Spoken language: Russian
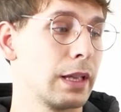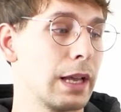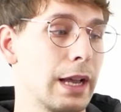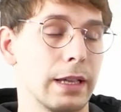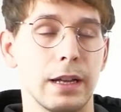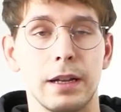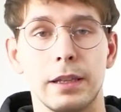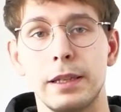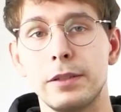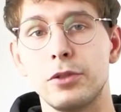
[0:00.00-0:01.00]
А,
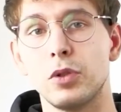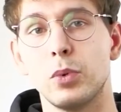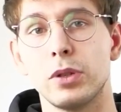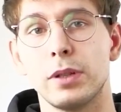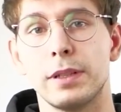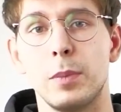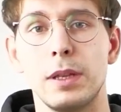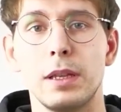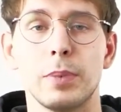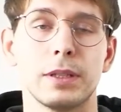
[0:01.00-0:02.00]
тысячу можно
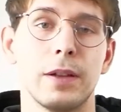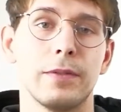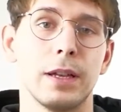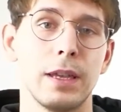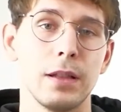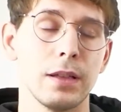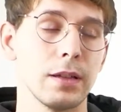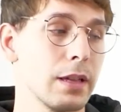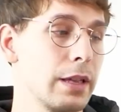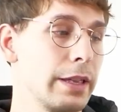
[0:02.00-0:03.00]
заменить приставкой кило,
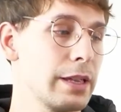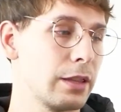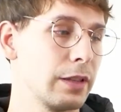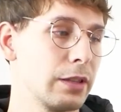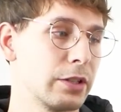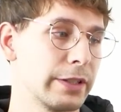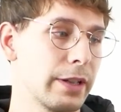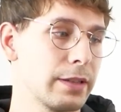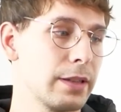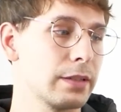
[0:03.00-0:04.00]
и ответ наш
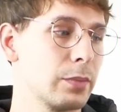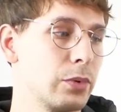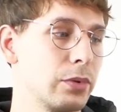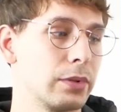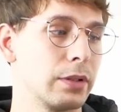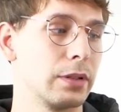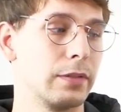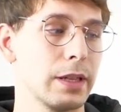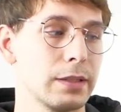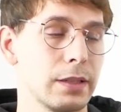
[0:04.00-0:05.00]
сократится будет
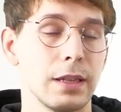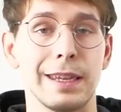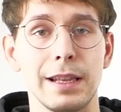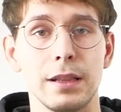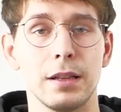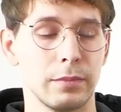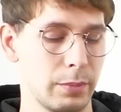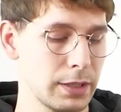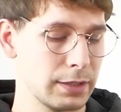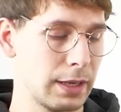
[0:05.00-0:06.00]
20 кило
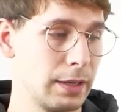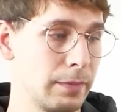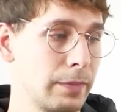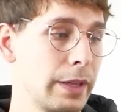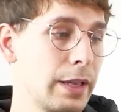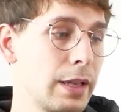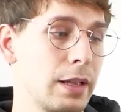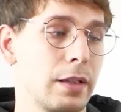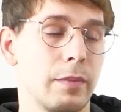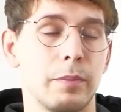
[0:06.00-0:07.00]
паскаль
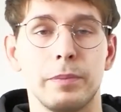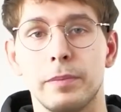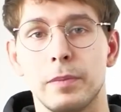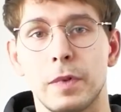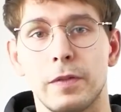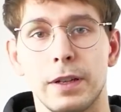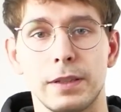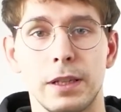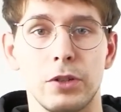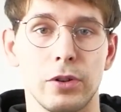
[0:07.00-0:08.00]

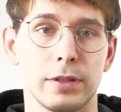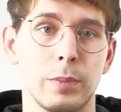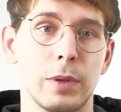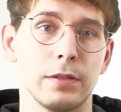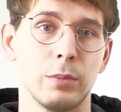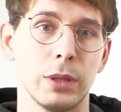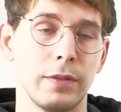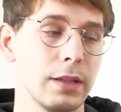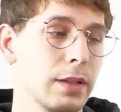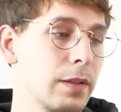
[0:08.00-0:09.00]
конце еще раз записываем
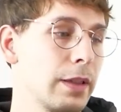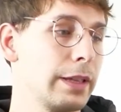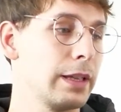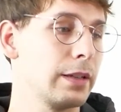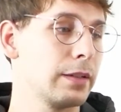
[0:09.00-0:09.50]
ответ и